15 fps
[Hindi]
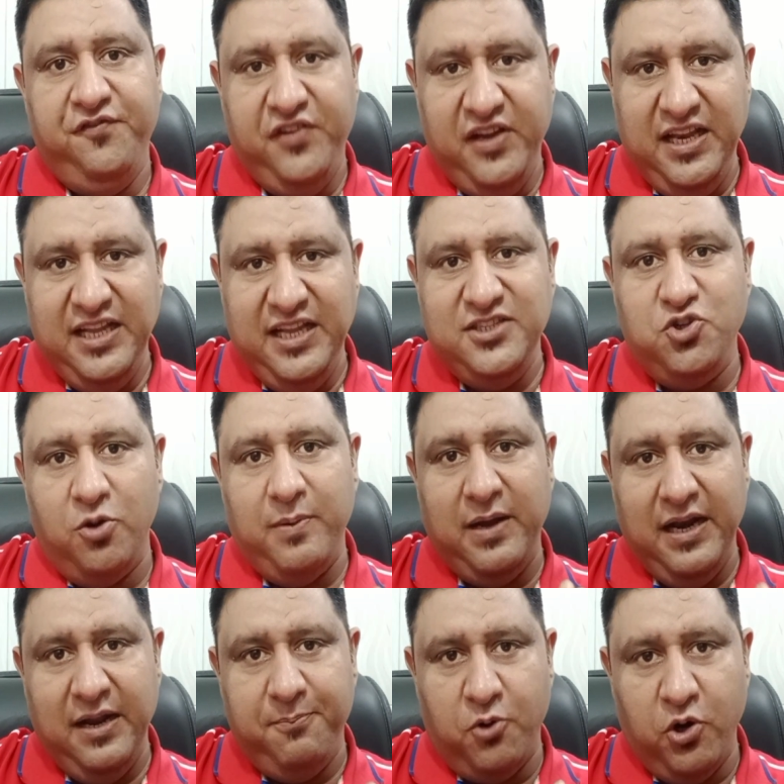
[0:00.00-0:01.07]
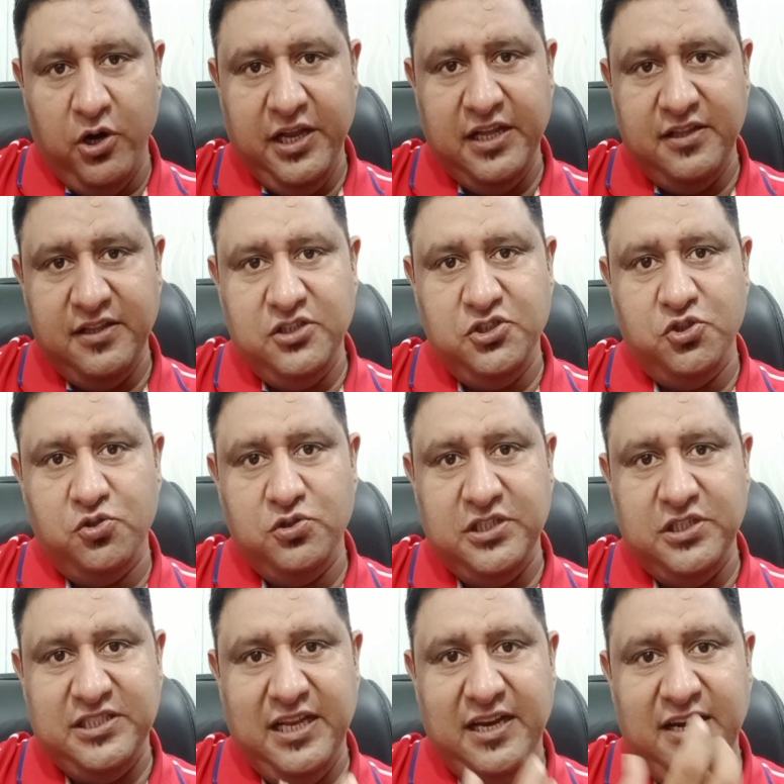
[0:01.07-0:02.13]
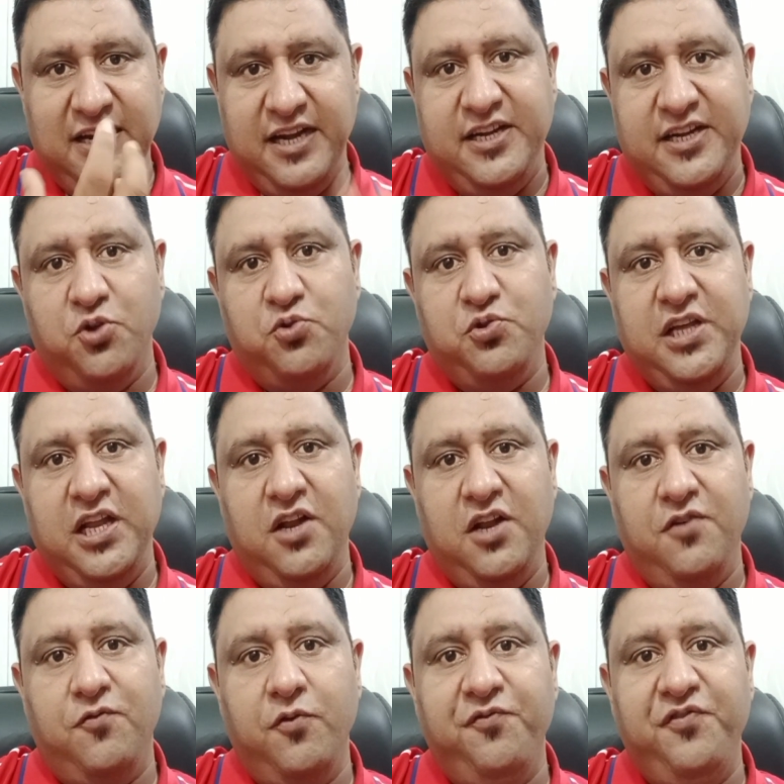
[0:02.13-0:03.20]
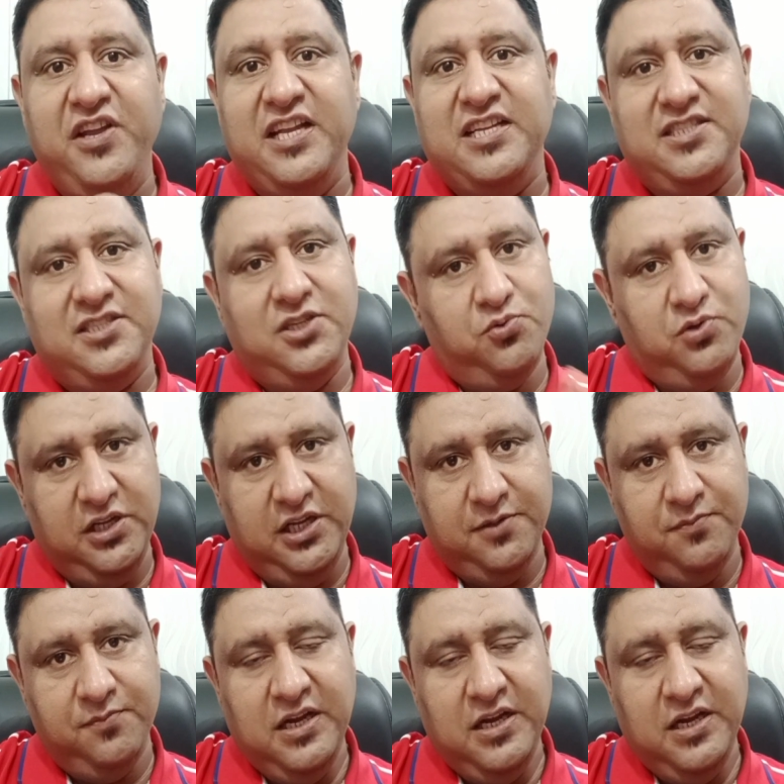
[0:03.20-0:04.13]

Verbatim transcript: फीलिंग्स जो हमारे बॉडी के अंदर जो जिससे रिलेटेड होती है ना वो वीनस से होती है